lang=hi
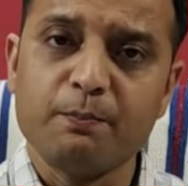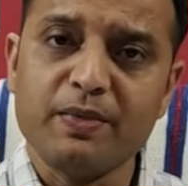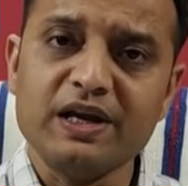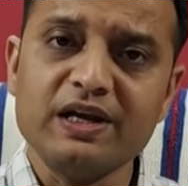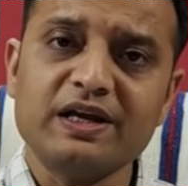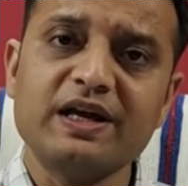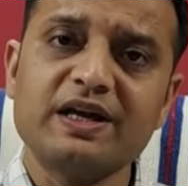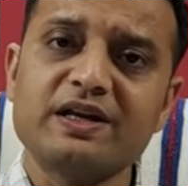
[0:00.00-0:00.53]

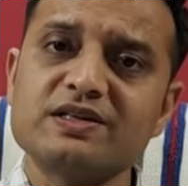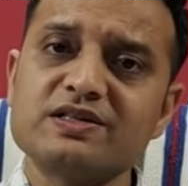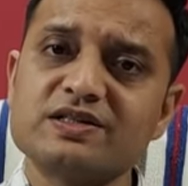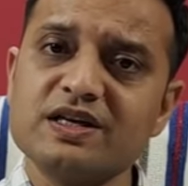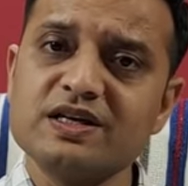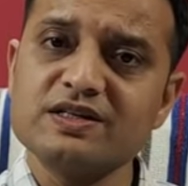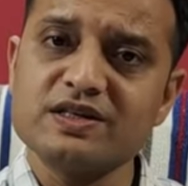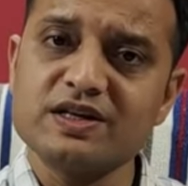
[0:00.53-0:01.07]
मल के
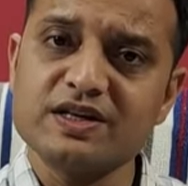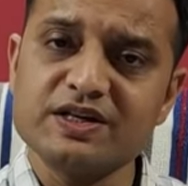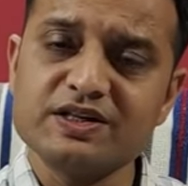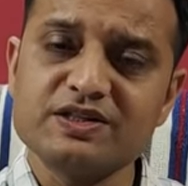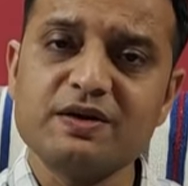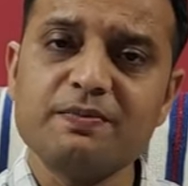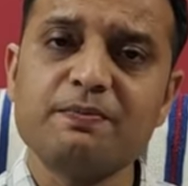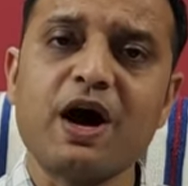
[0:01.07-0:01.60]
रस्ते शरीर
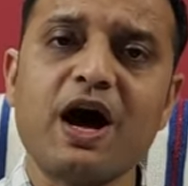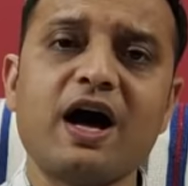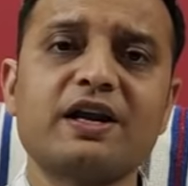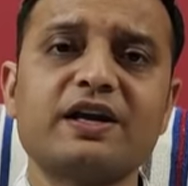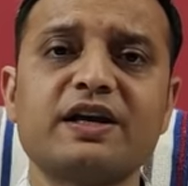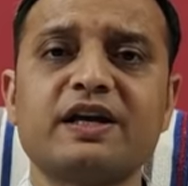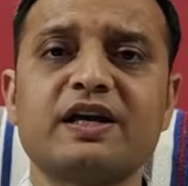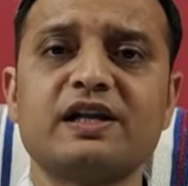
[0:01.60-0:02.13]
से बाहर
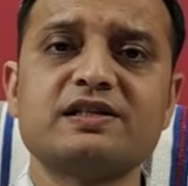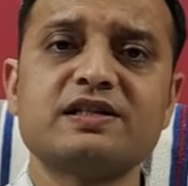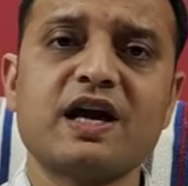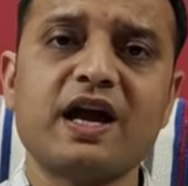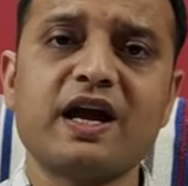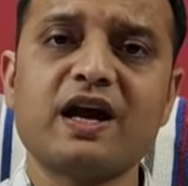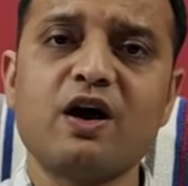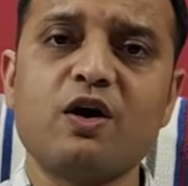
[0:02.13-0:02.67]
निकल
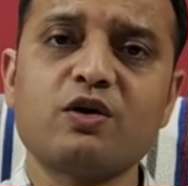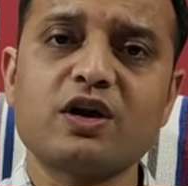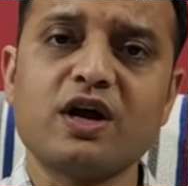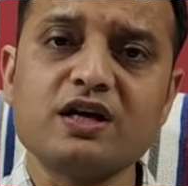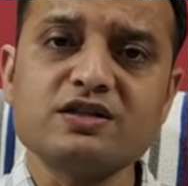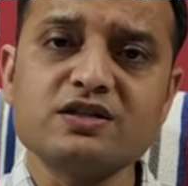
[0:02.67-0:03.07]
जाएगा और